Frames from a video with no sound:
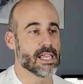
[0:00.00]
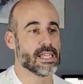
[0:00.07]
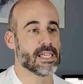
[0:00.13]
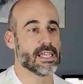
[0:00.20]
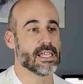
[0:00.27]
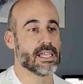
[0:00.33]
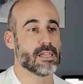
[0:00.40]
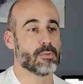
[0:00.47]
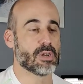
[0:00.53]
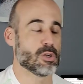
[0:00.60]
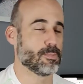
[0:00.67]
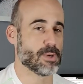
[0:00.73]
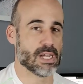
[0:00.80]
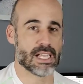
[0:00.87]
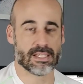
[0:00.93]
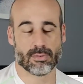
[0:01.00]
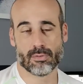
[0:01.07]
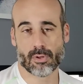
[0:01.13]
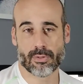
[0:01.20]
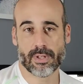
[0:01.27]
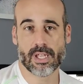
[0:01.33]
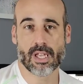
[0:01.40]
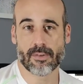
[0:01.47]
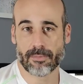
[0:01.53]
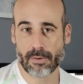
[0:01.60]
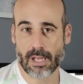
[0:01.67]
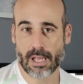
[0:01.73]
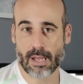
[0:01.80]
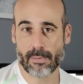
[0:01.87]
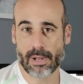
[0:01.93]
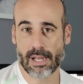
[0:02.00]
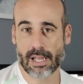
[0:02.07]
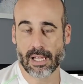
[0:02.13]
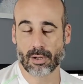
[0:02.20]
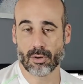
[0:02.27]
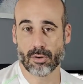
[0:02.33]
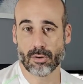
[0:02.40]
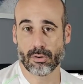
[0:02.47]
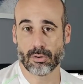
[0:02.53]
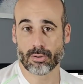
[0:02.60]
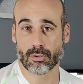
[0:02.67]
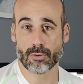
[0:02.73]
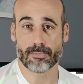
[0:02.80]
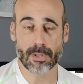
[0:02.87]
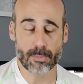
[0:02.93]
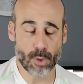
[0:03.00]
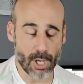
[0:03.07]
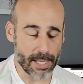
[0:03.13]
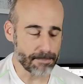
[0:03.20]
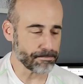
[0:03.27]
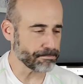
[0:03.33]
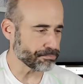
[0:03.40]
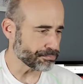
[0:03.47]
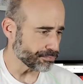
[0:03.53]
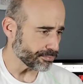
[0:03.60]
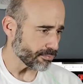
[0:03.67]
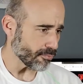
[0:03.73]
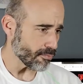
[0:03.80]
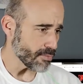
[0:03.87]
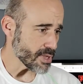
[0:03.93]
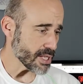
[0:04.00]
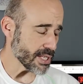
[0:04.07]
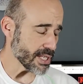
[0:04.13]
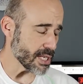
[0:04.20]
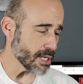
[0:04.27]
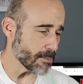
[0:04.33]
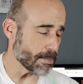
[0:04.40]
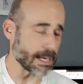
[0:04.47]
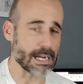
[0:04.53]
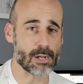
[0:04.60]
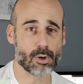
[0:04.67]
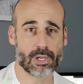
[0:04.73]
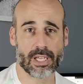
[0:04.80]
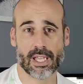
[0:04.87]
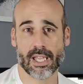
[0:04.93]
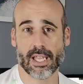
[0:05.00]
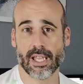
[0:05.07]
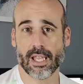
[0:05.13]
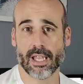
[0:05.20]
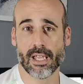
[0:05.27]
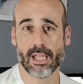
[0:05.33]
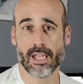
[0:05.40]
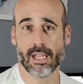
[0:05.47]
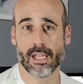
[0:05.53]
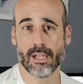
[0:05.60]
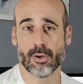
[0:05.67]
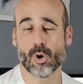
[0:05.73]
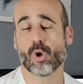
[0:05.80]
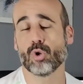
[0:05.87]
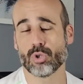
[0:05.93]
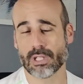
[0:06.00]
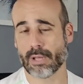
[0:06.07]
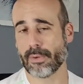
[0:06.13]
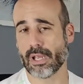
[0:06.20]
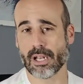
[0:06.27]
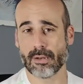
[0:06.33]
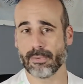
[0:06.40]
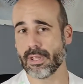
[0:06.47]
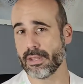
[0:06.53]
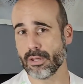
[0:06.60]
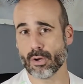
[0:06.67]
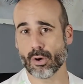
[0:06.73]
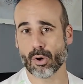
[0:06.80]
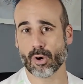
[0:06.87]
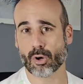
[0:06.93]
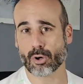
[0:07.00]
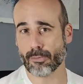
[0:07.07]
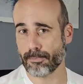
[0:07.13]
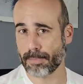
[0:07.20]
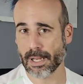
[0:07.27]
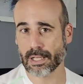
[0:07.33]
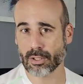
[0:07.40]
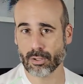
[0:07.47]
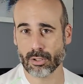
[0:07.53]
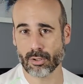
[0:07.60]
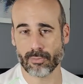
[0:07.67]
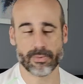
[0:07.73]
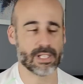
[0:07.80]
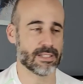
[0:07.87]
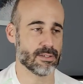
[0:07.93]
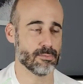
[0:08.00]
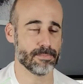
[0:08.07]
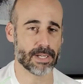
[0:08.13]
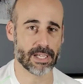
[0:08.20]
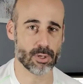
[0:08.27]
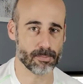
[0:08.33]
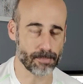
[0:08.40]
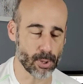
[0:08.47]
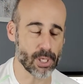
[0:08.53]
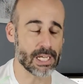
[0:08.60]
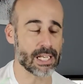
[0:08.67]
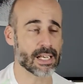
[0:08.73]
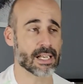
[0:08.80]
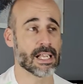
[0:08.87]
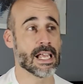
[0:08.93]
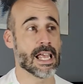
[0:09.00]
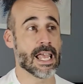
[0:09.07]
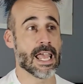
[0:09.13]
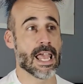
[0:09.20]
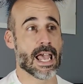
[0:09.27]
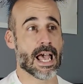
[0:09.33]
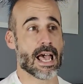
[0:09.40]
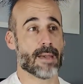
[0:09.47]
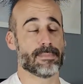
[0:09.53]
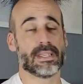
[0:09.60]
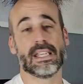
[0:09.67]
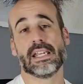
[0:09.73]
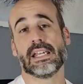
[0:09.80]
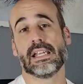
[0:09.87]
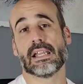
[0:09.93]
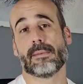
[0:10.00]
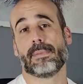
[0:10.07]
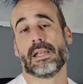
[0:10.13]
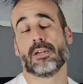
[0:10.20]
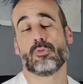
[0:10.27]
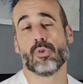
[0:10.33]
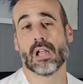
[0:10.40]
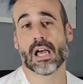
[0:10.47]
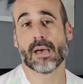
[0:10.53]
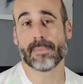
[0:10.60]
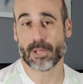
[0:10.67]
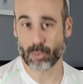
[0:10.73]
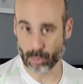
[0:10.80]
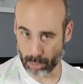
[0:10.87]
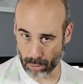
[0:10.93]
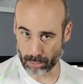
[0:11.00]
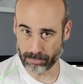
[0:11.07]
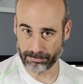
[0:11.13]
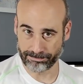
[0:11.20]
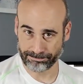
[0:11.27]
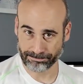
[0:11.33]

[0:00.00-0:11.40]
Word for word: Y bueno, pues hace unos días fui a verla con, con mi mujer. Y para los que no os gusta ver el vídeo completo, os voy a hacer un pequeño spoiler. A mí la película me gustó,